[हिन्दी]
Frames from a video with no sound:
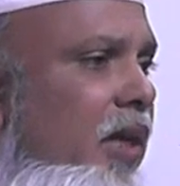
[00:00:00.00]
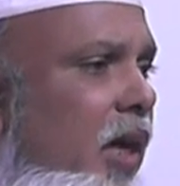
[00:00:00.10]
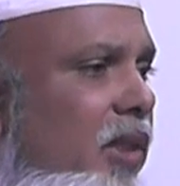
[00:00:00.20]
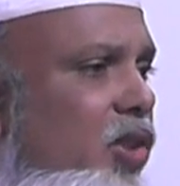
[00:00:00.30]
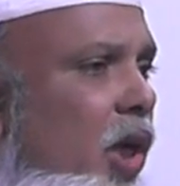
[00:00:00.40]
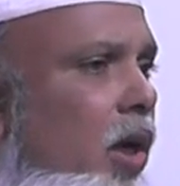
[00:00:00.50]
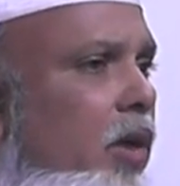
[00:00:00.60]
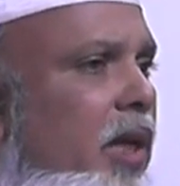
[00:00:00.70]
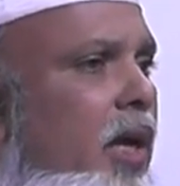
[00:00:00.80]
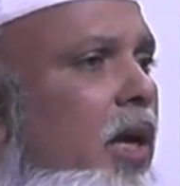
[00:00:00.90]
जाएगा इन
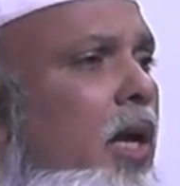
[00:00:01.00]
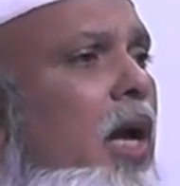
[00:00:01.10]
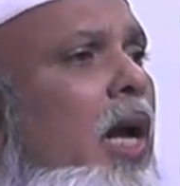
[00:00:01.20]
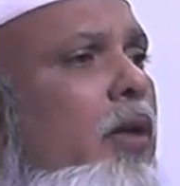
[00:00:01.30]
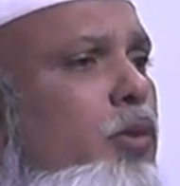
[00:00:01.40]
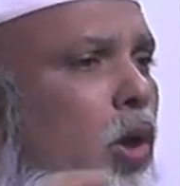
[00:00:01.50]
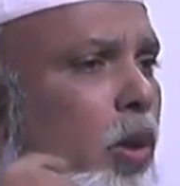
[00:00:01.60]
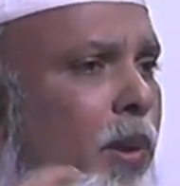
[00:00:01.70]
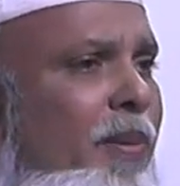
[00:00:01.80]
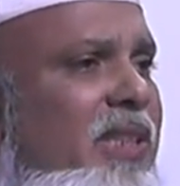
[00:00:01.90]
ताला
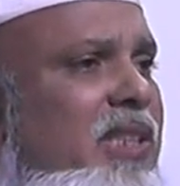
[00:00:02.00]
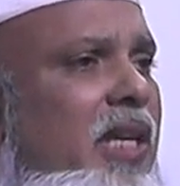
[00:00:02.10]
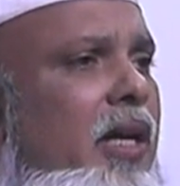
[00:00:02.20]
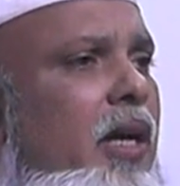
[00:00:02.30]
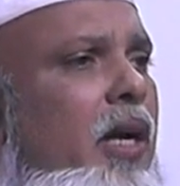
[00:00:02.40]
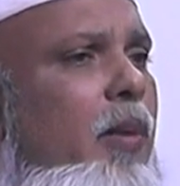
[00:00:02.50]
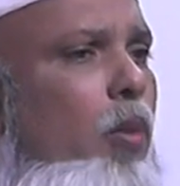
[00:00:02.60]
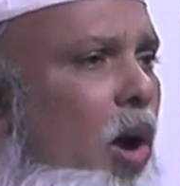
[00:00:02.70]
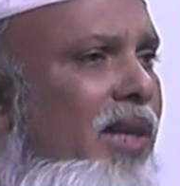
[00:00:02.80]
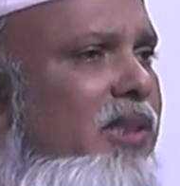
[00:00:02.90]
जो भी बच्चे अगर
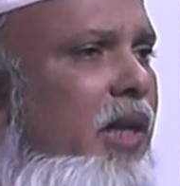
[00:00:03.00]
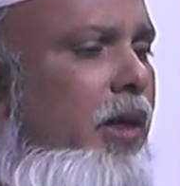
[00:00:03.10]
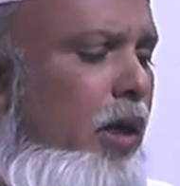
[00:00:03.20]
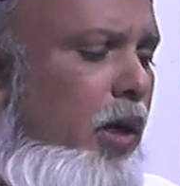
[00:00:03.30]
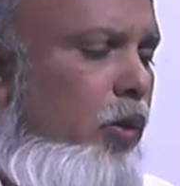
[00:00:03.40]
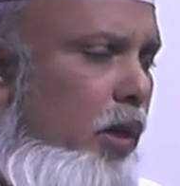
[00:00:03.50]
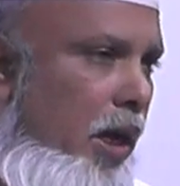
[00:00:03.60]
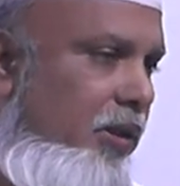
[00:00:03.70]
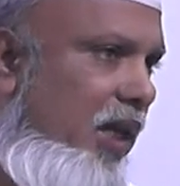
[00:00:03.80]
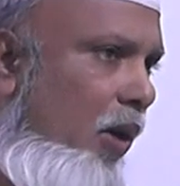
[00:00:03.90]
बॉयस है
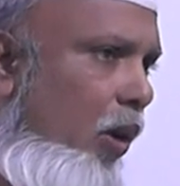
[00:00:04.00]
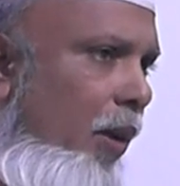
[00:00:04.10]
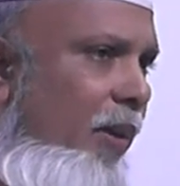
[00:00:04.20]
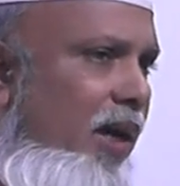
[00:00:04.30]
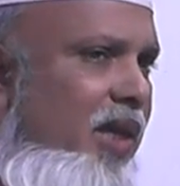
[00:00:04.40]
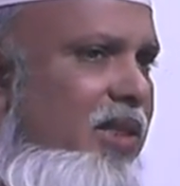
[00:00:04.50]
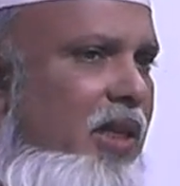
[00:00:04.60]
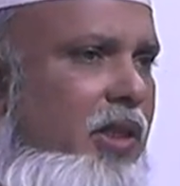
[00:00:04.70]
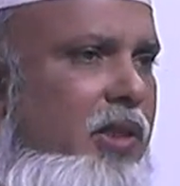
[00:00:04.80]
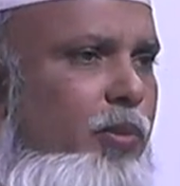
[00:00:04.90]
चाहे वो एम
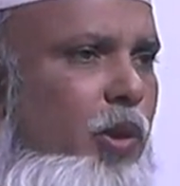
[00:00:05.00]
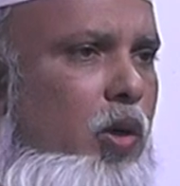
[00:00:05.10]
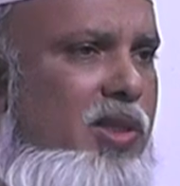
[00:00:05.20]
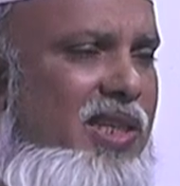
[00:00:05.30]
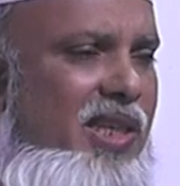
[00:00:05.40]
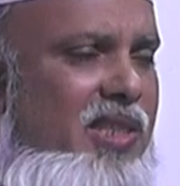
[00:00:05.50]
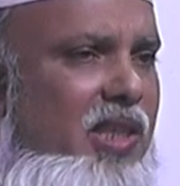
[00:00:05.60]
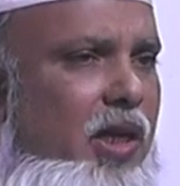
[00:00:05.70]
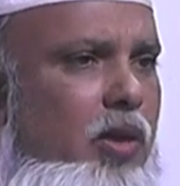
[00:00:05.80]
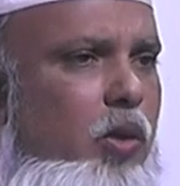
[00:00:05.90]
सेक्टर्स में रहो सी ई
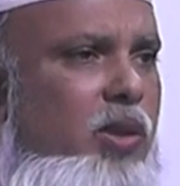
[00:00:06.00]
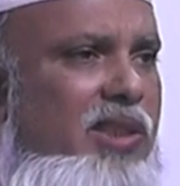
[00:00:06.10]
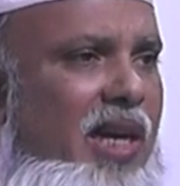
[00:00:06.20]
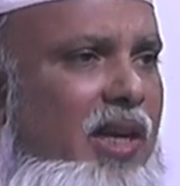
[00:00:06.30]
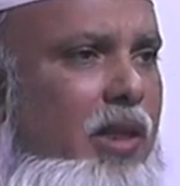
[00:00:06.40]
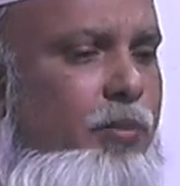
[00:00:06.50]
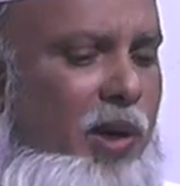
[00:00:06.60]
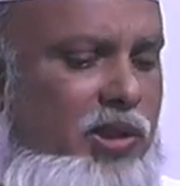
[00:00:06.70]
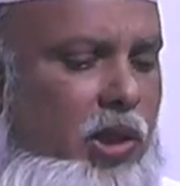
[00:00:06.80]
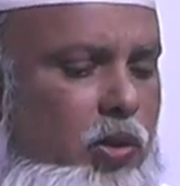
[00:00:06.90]
सी रहो चाहे टेंथ
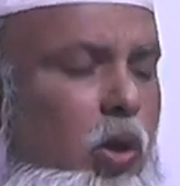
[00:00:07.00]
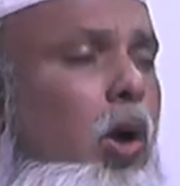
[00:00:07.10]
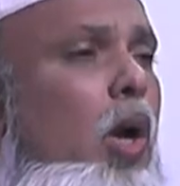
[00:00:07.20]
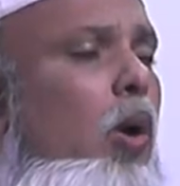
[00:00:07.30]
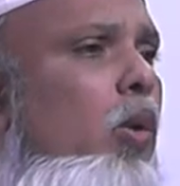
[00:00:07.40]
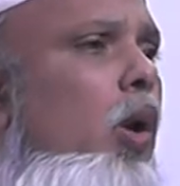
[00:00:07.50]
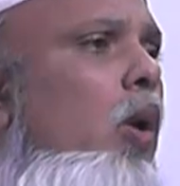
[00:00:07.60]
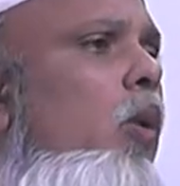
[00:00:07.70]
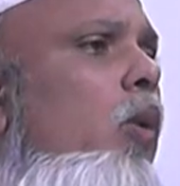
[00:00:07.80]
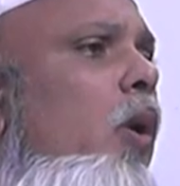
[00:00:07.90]
पास रहने दो उन
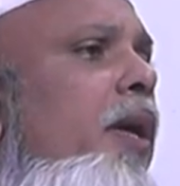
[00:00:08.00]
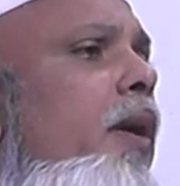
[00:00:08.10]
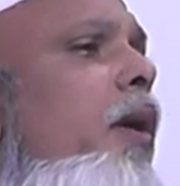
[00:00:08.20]
लोगों को